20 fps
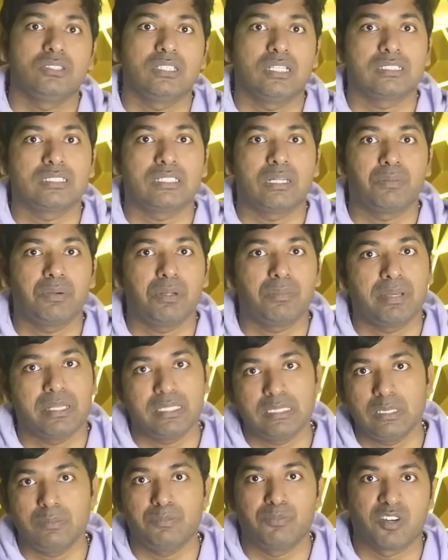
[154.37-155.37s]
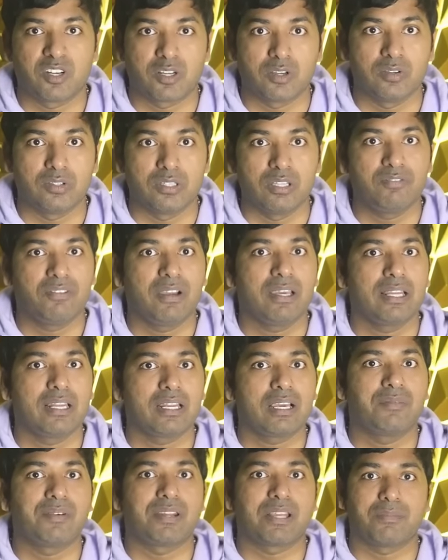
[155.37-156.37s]
చేస్తున్నప్పుడు మెయిన్ చిప్ వర్క్ అవుద్ది
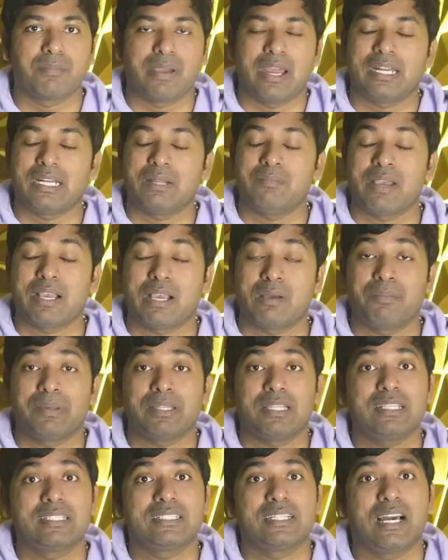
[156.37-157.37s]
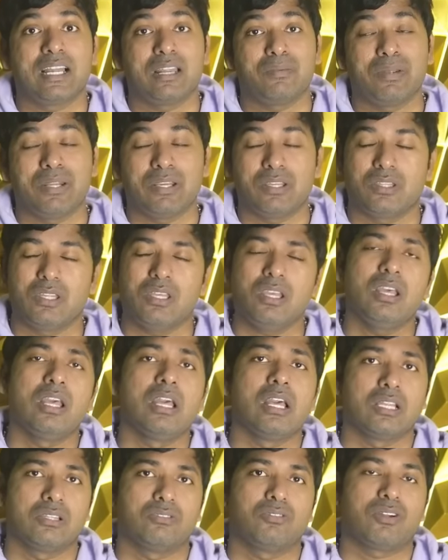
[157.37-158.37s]
ఫైనల్గా మనకి బ్యాటరీ బ్యాకప్ అయితే చాలా పెరిగింది
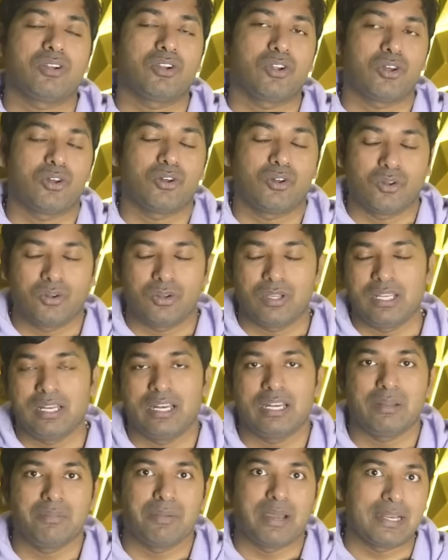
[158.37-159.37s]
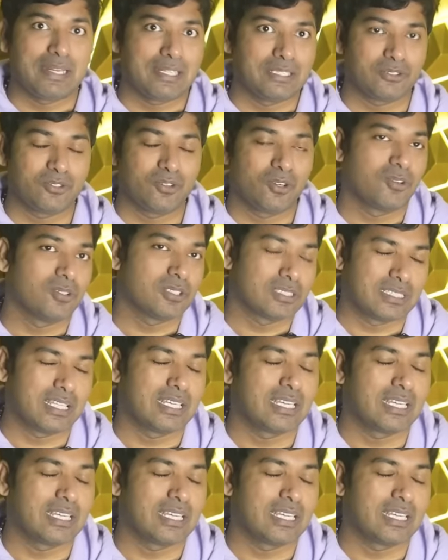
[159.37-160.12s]
త్వరలో ఇలాంటి బ్యాటరీస్ కూడా వస్తాయి